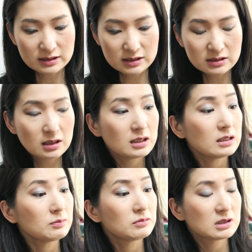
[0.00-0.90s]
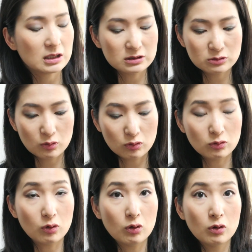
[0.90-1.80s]
小さいサイズとこ
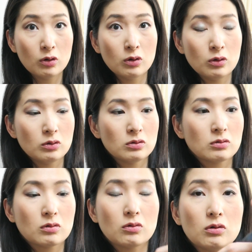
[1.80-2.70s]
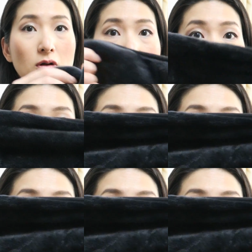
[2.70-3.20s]
のこれぐらい